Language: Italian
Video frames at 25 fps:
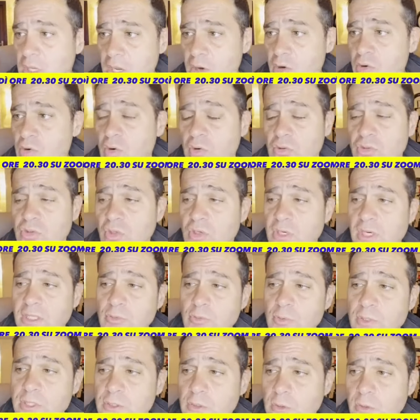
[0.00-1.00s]
È un corso
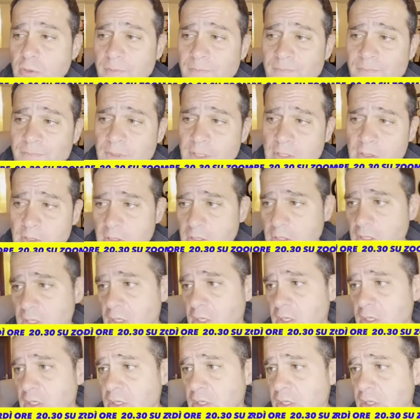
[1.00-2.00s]
gratuito
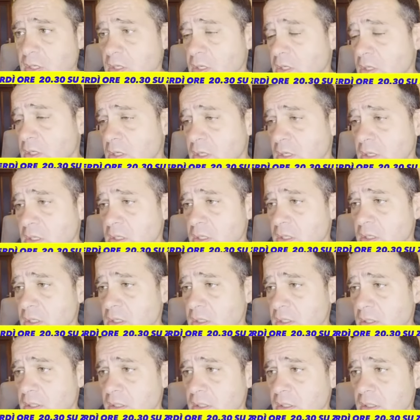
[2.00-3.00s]
e,
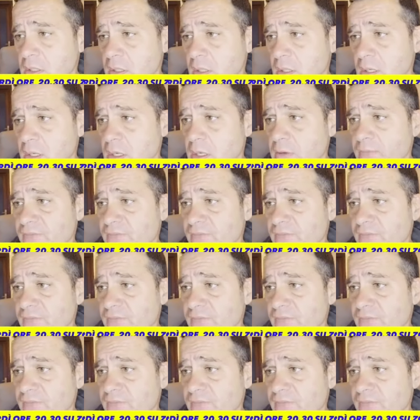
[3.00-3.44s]
e,